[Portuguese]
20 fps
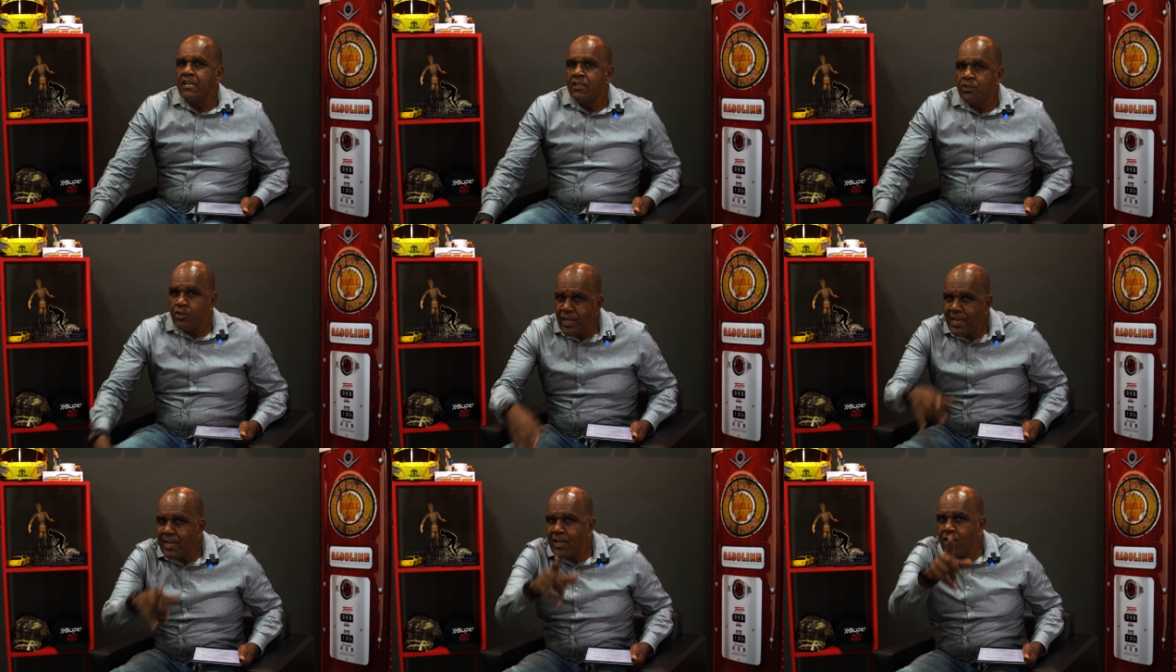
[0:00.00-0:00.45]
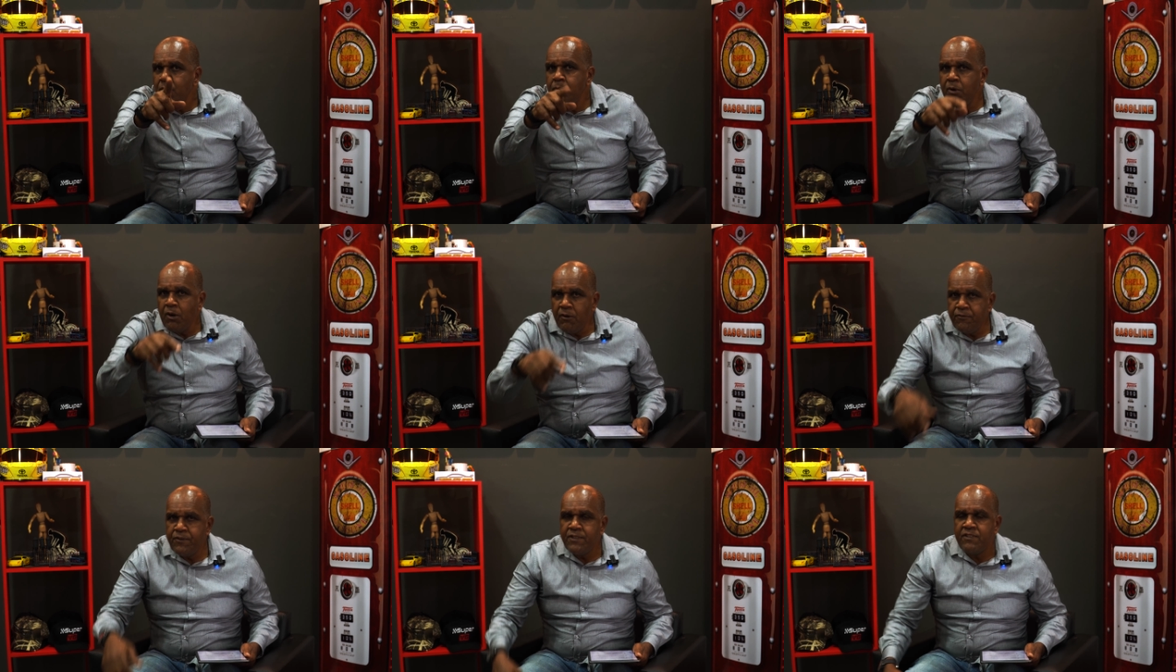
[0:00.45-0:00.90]
Chega
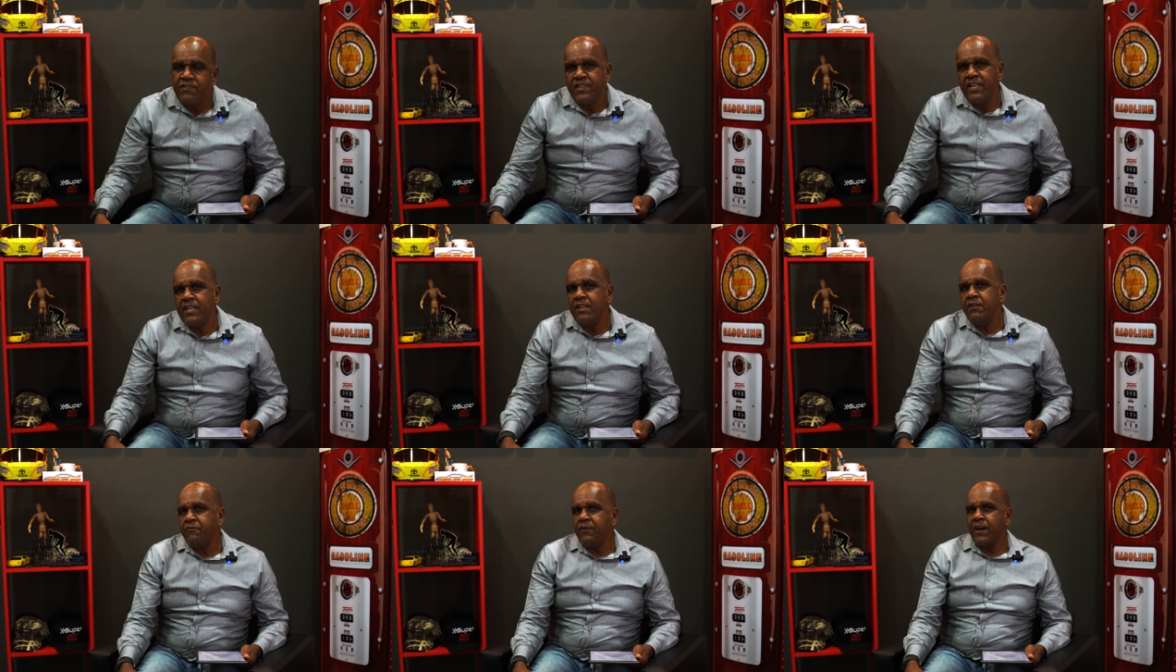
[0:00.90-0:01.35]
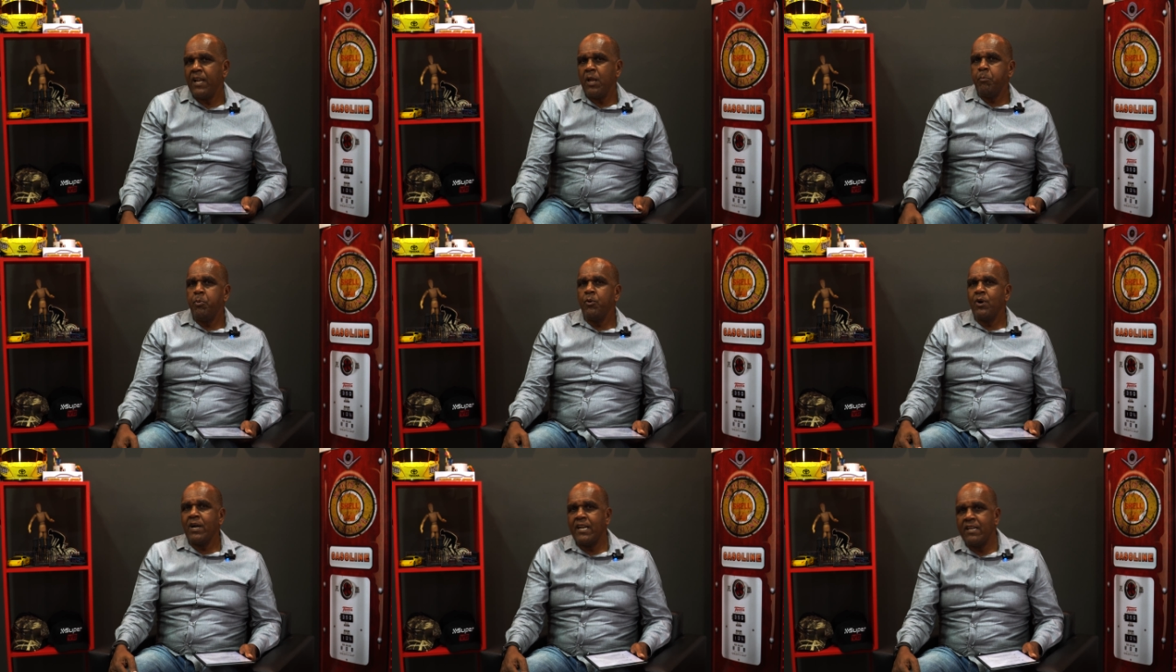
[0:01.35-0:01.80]
numa oficina e fala
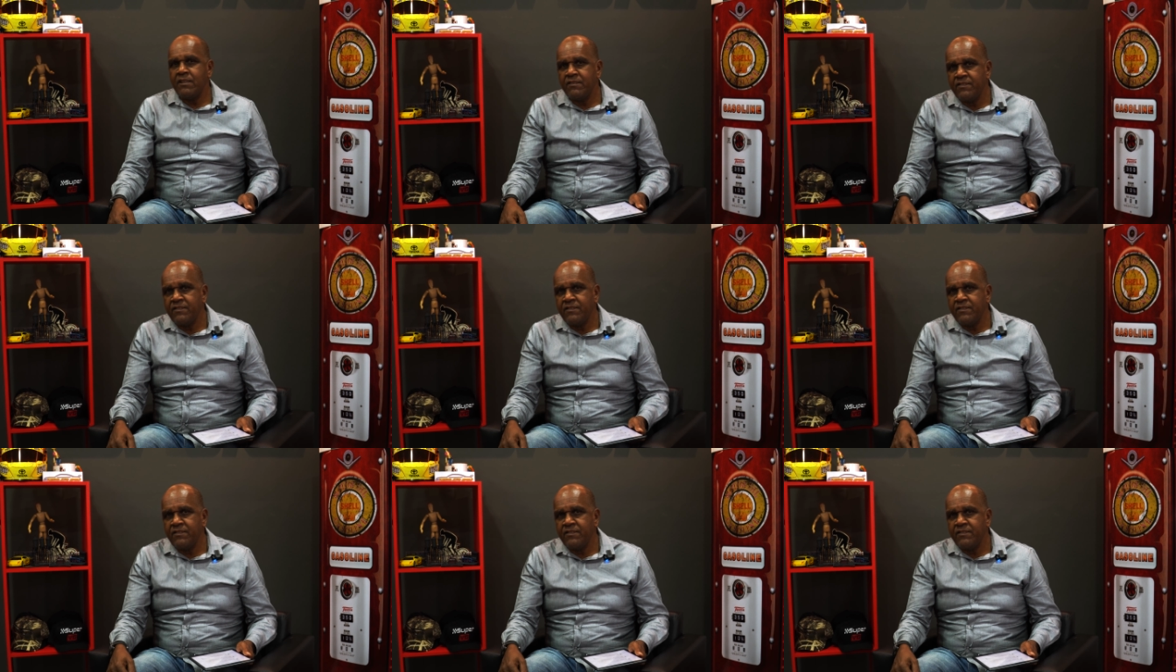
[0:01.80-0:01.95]
pro cara